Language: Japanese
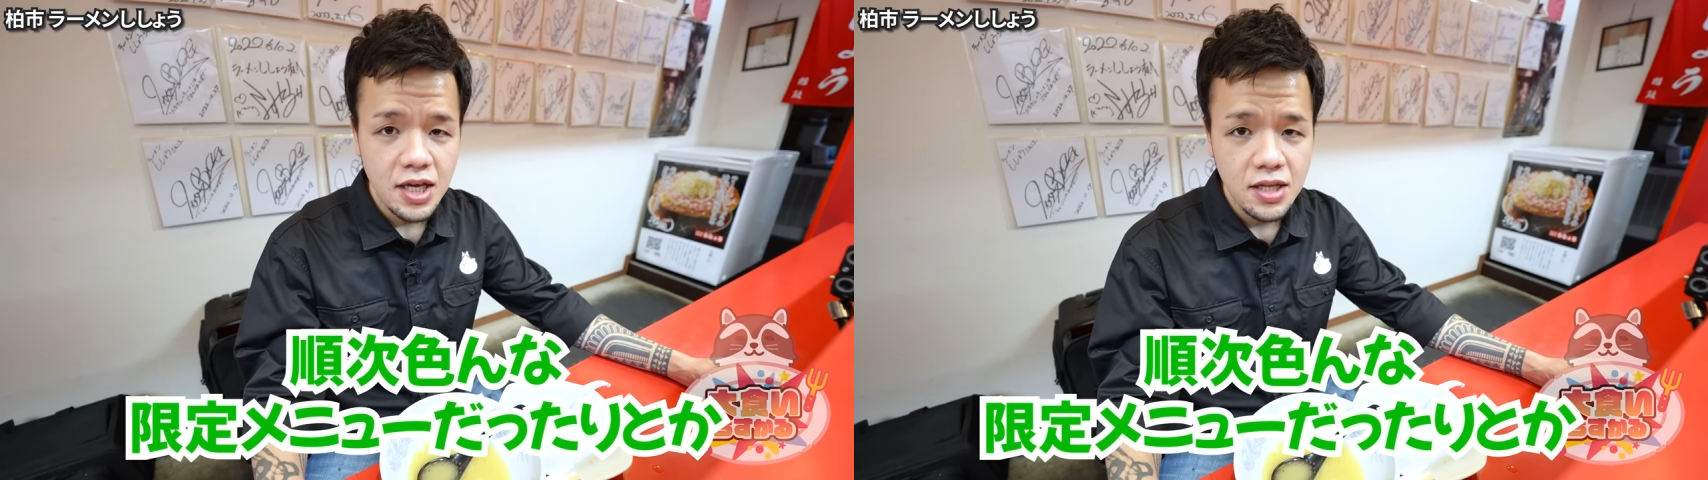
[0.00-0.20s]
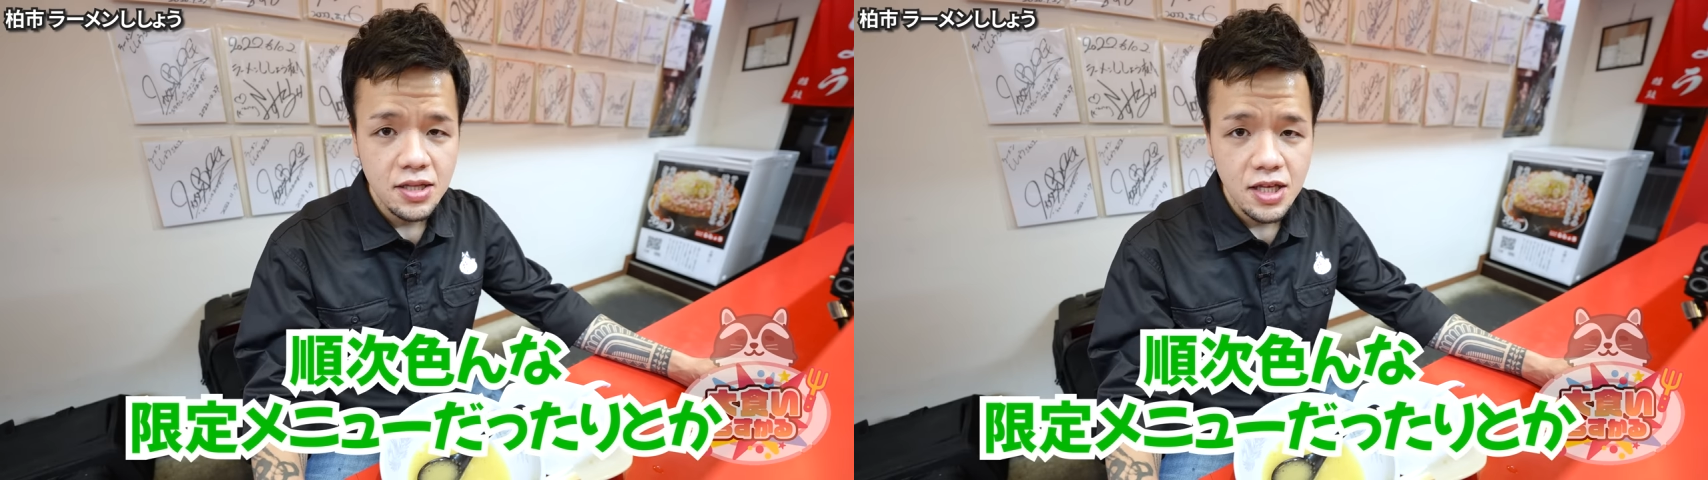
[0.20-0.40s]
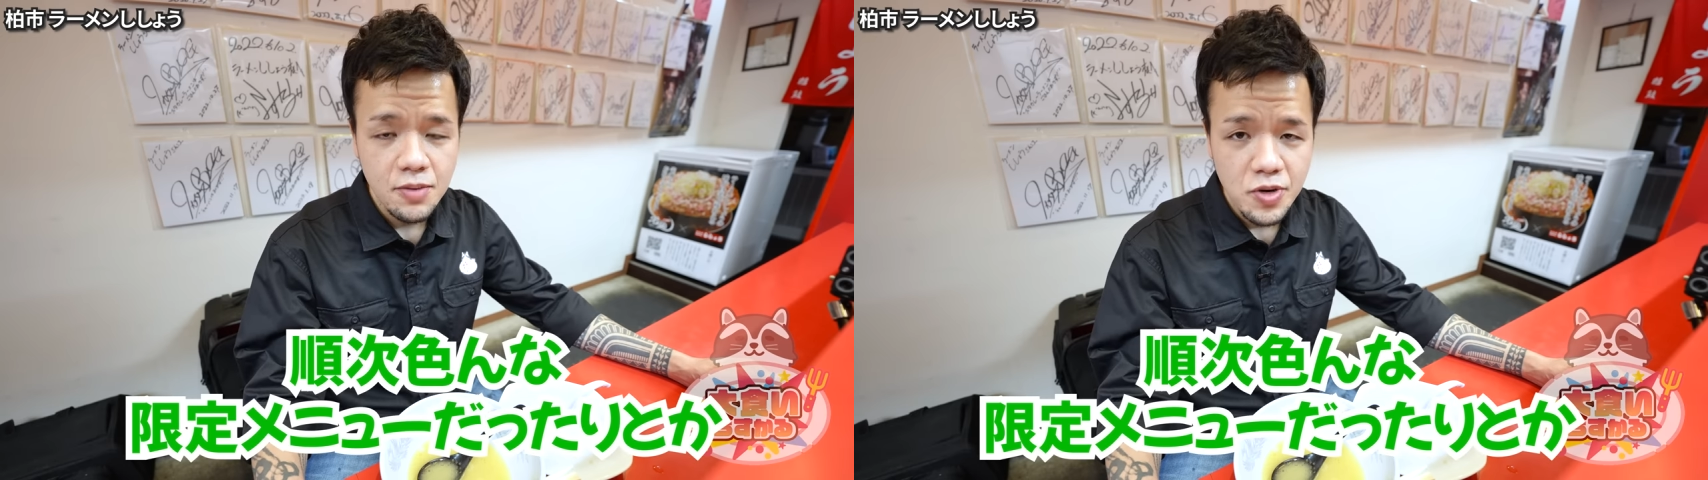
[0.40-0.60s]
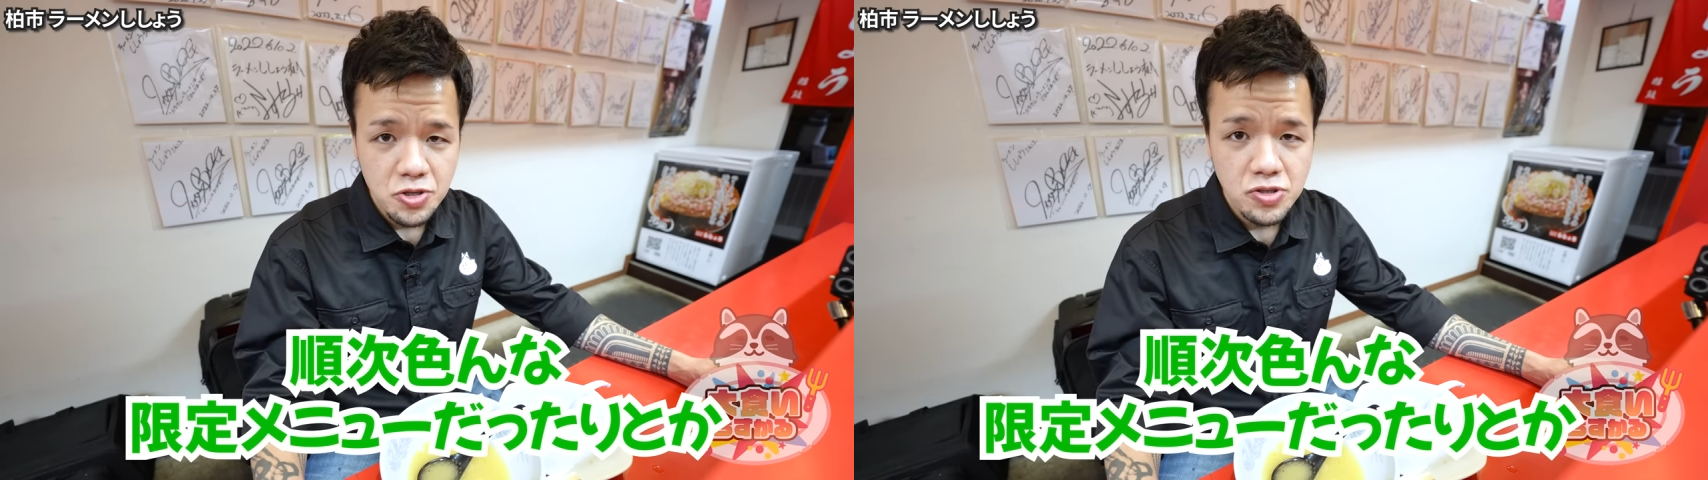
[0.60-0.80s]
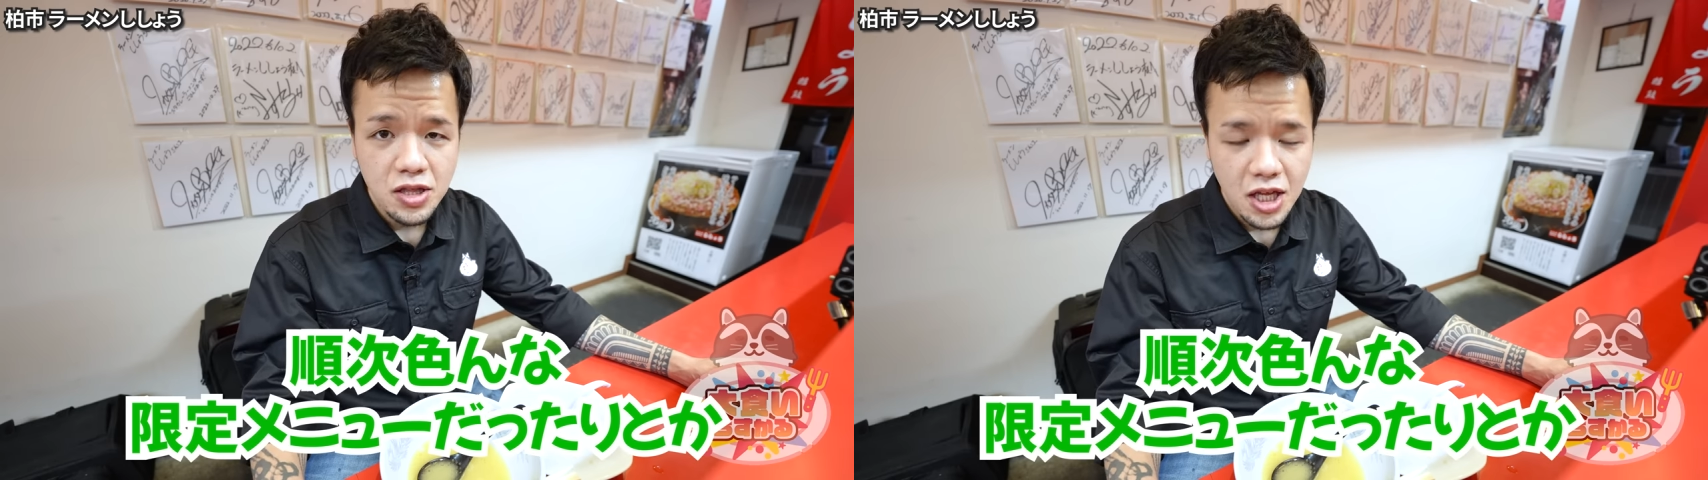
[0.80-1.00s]
限定
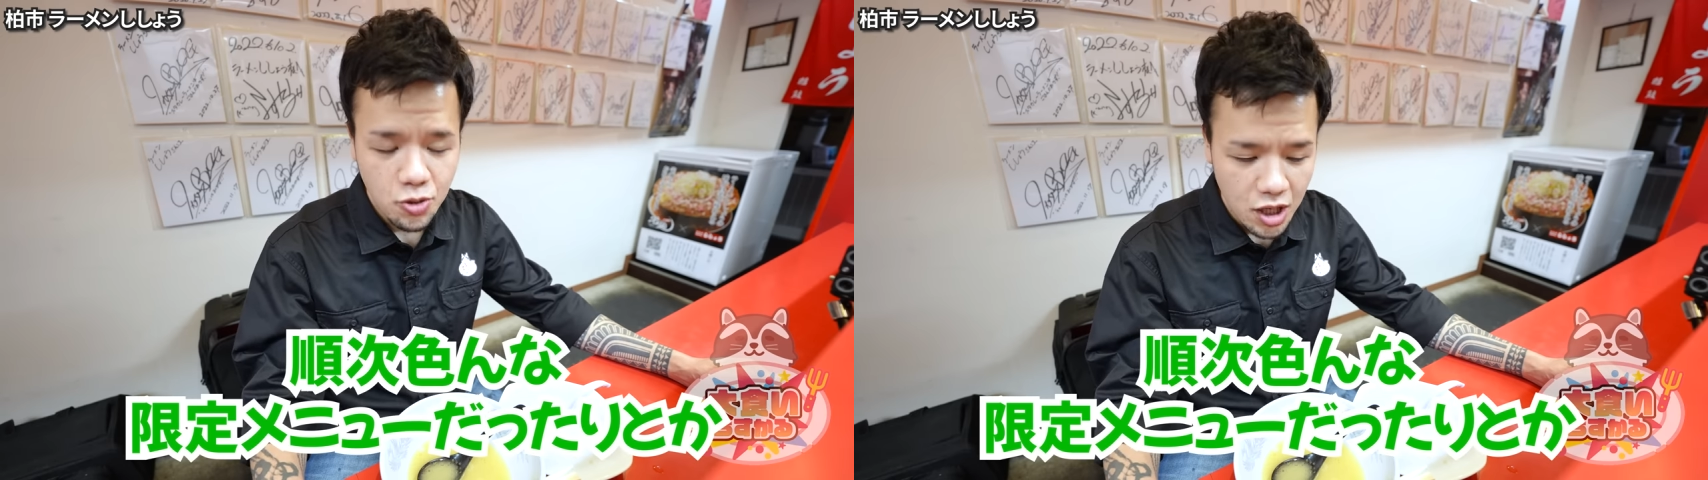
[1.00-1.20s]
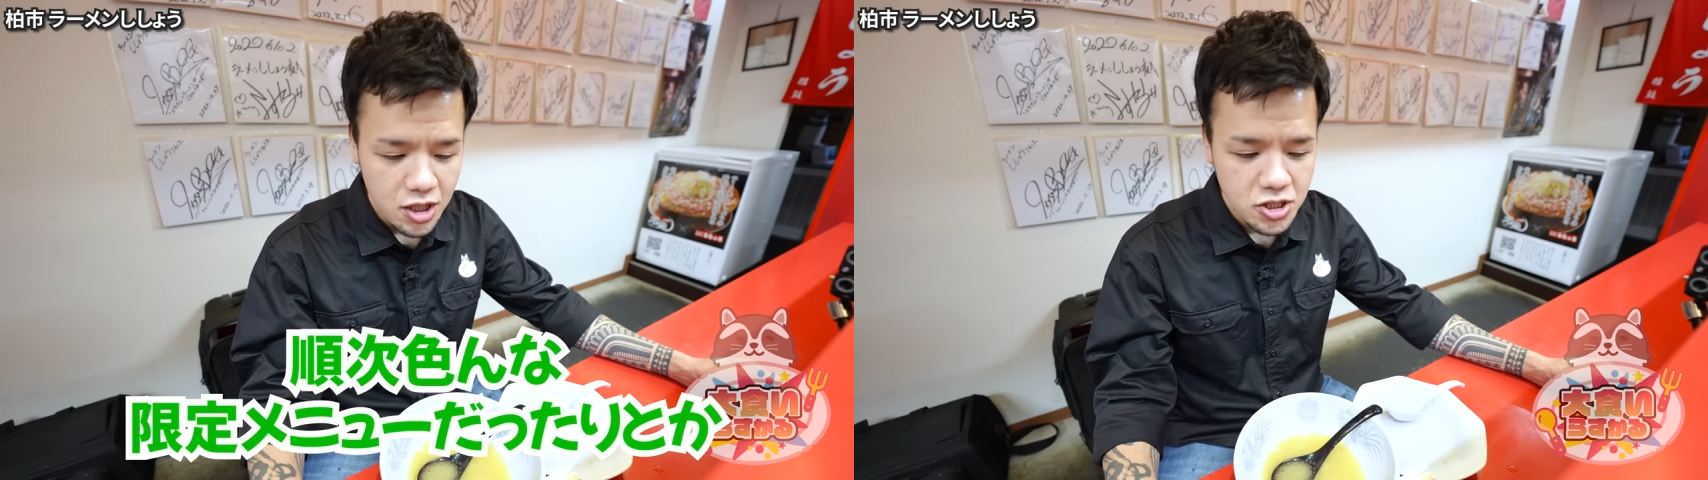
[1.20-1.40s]
メニューだったりとか、